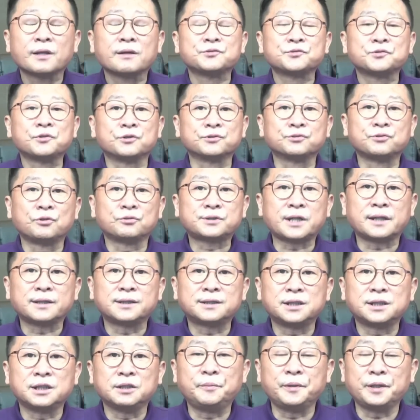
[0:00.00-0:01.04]
정성산
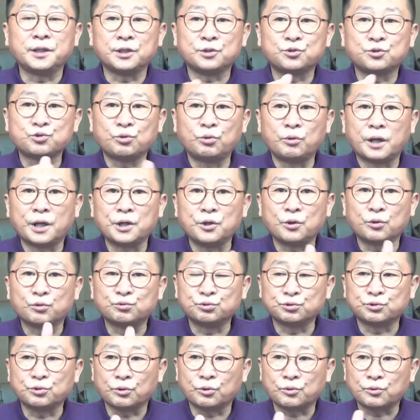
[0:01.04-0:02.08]
TV 좋아요,
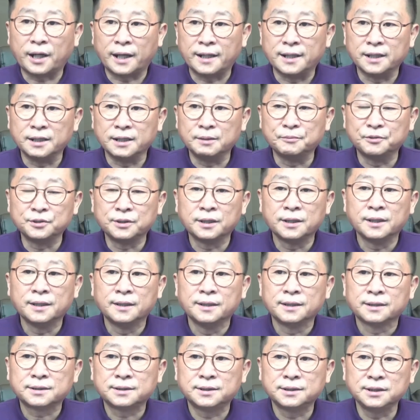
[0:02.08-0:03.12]
구독, 알림은
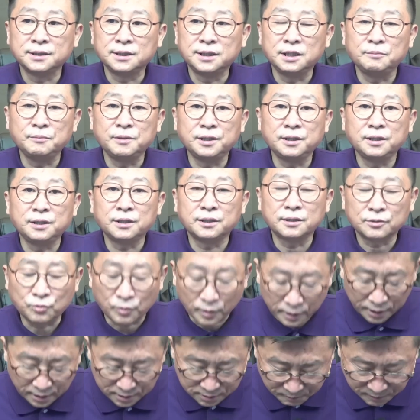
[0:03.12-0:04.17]
큰 힘이
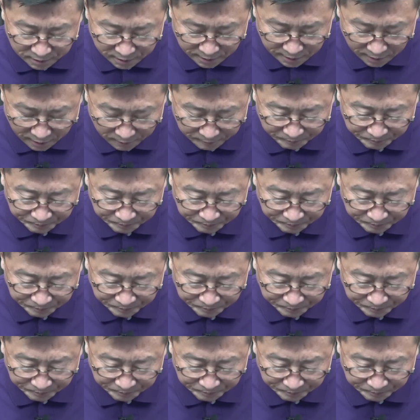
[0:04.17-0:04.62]
되겠습니다.